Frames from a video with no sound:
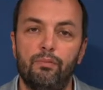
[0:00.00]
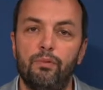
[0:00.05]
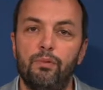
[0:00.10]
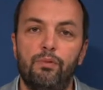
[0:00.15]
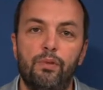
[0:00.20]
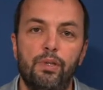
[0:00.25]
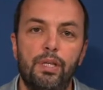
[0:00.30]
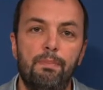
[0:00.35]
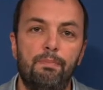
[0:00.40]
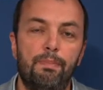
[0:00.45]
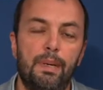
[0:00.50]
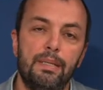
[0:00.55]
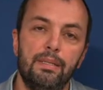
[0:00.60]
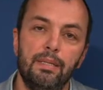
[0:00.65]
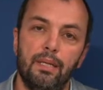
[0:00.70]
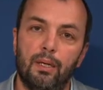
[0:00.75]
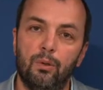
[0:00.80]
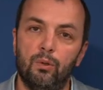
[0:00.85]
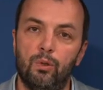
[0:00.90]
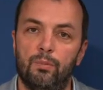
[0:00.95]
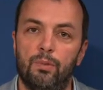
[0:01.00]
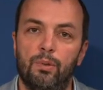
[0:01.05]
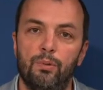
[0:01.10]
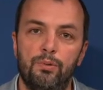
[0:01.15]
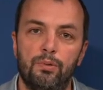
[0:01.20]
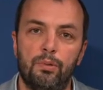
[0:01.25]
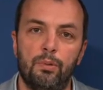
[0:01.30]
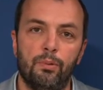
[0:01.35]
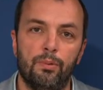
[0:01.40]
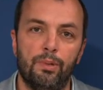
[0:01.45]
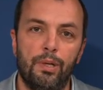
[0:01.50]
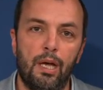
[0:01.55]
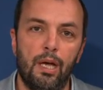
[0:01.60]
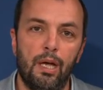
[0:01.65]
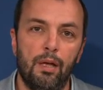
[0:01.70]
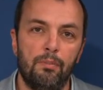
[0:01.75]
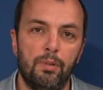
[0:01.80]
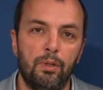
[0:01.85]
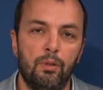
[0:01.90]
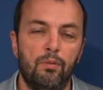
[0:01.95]
vous ne venez pas directement du
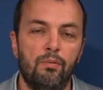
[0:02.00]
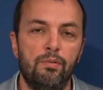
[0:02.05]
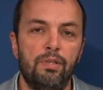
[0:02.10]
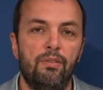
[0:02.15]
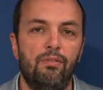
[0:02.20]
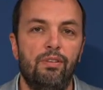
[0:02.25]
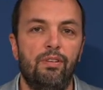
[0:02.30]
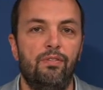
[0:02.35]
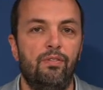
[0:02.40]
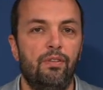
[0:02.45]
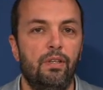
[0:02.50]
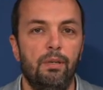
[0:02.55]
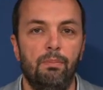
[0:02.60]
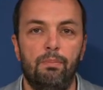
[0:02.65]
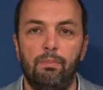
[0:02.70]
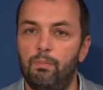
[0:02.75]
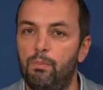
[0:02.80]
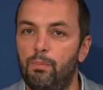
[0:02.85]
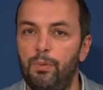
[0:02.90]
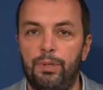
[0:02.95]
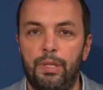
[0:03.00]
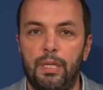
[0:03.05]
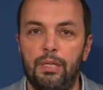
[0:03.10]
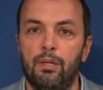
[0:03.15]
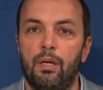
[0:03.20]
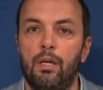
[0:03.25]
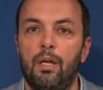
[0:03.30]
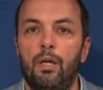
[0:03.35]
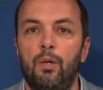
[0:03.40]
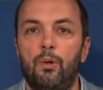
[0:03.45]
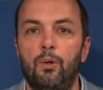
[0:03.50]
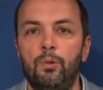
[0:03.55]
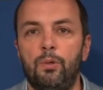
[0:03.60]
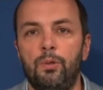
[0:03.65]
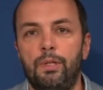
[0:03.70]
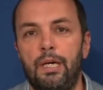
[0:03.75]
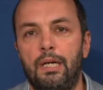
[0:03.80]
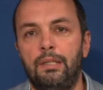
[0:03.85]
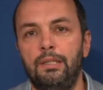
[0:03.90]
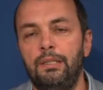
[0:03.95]
secondaire, mais que vous avez fait peut-être une
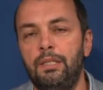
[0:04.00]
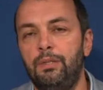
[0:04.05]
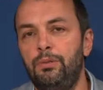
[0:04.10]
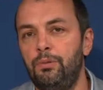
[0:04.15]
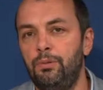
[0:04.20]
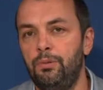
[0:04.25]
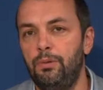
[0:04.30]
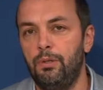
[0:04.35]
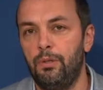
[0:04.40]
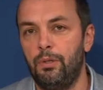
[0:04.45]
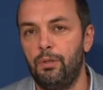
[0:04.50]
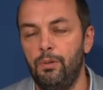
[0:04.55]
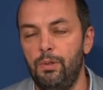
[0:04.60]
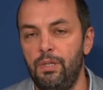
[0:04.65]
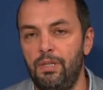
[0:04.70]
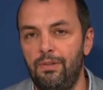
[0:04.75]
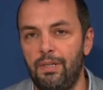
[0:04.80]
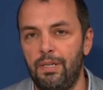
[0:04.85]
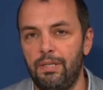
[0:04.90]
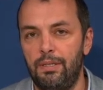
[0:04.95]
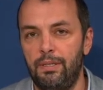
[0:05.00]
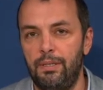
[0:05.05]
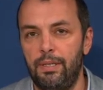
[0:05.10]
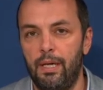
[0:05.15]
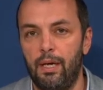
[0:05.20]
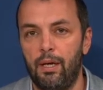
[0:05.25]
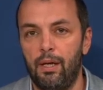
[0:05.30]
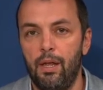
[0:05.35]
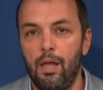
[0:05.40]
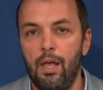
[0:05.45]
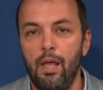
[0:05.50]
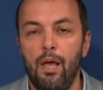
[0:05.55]
autre année d'études universitaires.